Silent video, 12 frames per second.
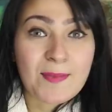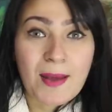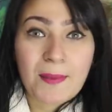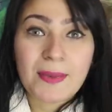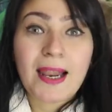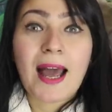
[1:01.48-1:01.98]
انا
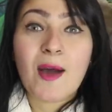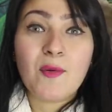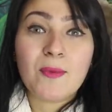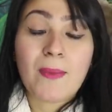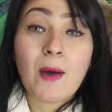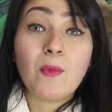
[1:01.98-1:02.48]
بعملها
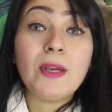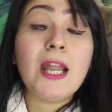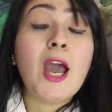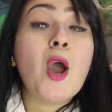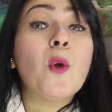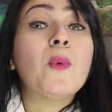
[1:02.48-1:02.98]
اول
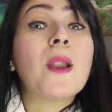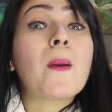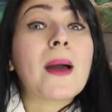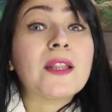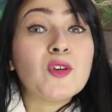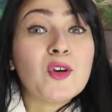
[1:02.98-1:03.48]
باول
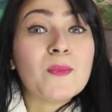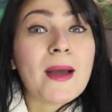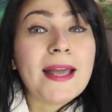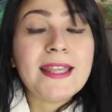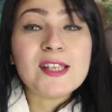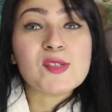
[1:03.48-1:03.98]
ولو عندكم
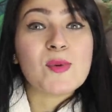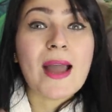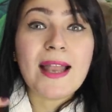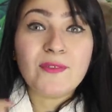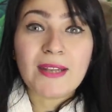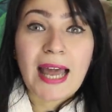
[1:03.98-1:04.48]
اي
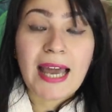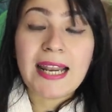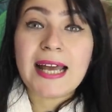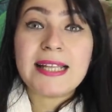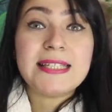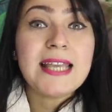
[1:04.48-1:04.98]
سؤال في
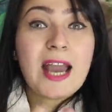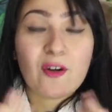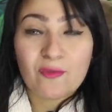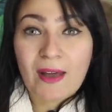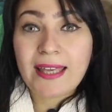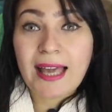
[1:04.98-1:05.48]
الحلقه دي
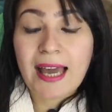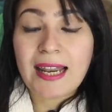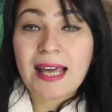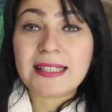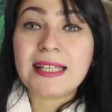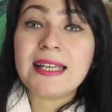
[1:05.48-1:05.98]
او في اي
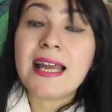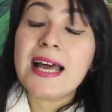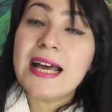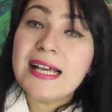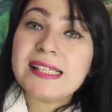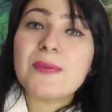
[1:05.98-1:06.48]
حلقه تانية
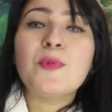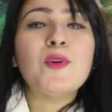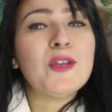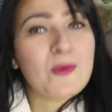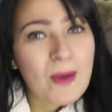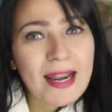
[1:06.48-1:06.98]

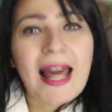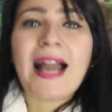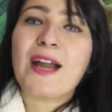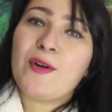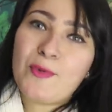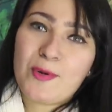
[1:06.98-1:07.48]
سيبهولي وانا
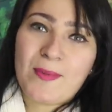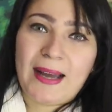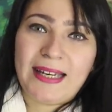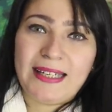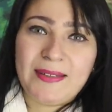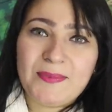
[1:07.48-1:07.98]
هجاوبكم
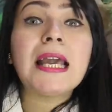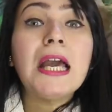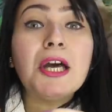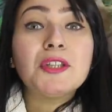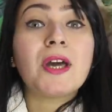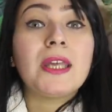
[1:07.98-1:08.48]
عليه
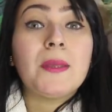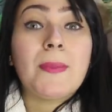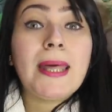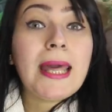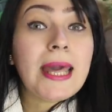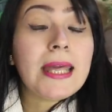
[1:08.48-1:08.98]
طيب
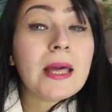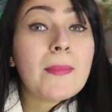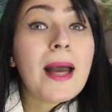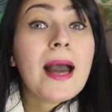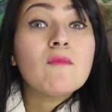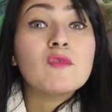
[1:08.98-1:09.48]
ايه هي
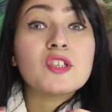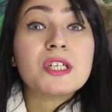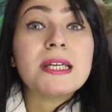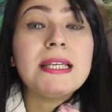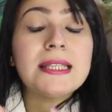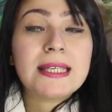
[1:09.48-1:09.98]
بقى
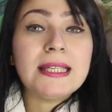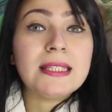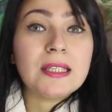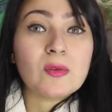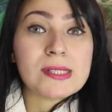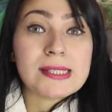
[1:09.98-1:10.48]
مشكله
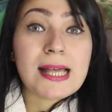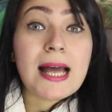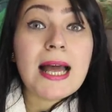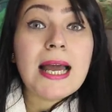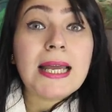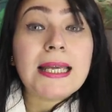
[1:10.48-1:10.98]
جلد الوزه
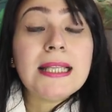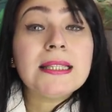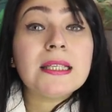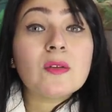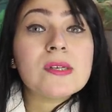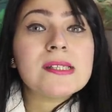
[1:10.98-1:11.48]

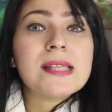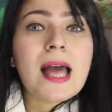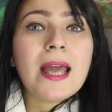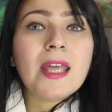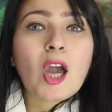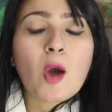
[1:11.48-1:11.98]
جلد الوزه
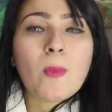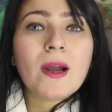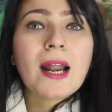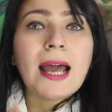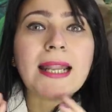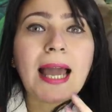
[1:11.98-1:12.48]
هي
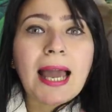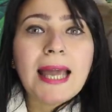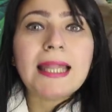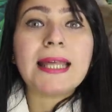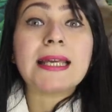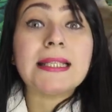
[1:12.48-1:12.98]
عباره عن
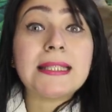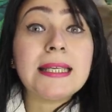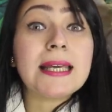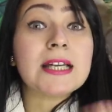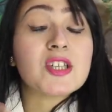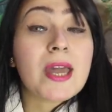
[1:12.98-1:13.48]
حاله
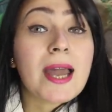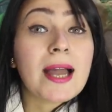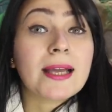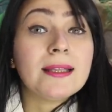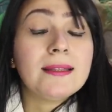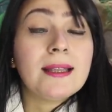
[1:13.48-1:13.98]
جلديه
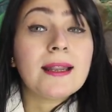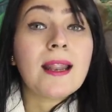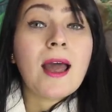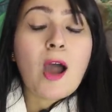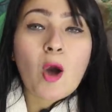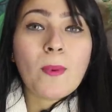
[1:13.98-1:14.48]
شائعه جدا
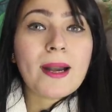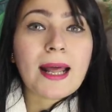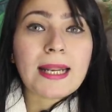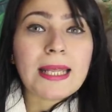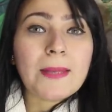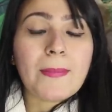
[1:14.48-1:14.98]
عباره
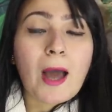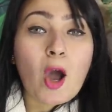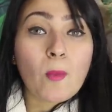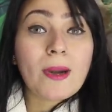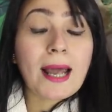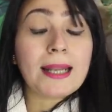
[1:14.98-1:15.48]
عن ايه
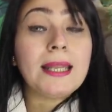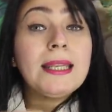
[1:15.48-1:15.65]
بقى عباره عن